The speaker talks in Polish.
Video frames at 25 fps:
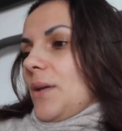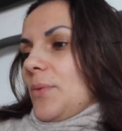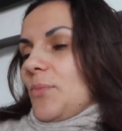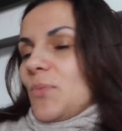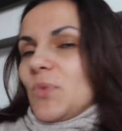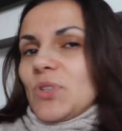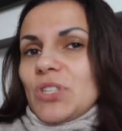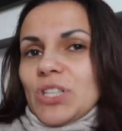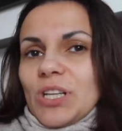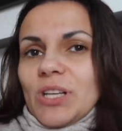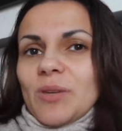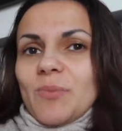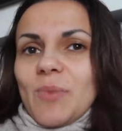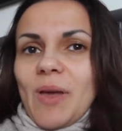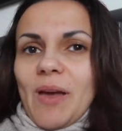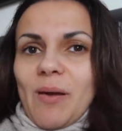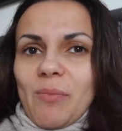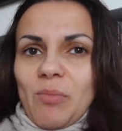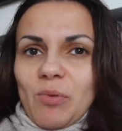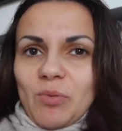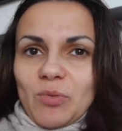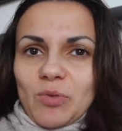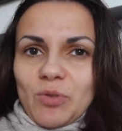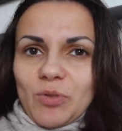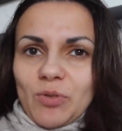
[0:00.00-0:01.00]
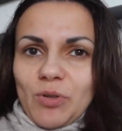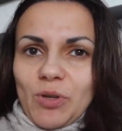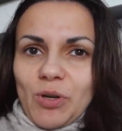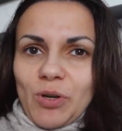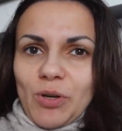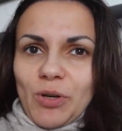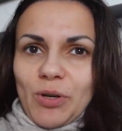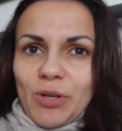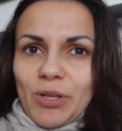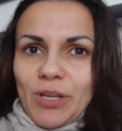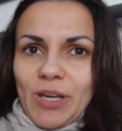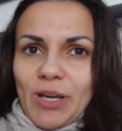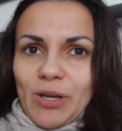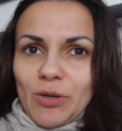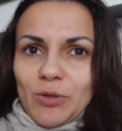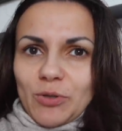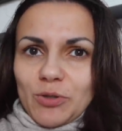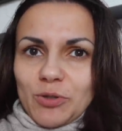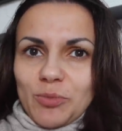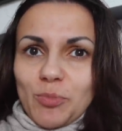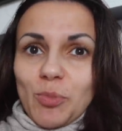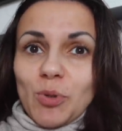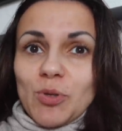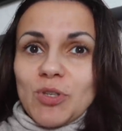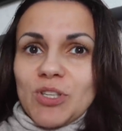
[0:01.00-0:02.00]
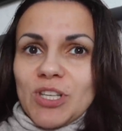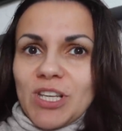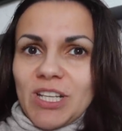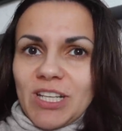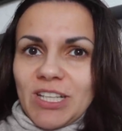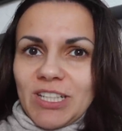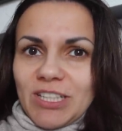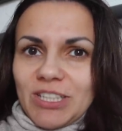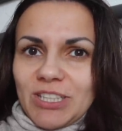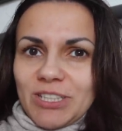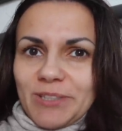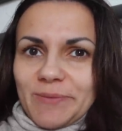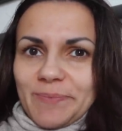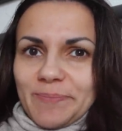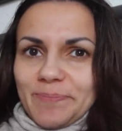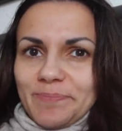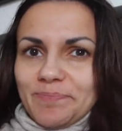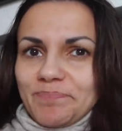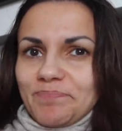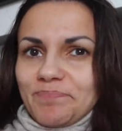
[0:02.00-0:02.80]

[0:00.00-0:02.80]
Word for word: jeżeli miałabym to jakoś podzielić,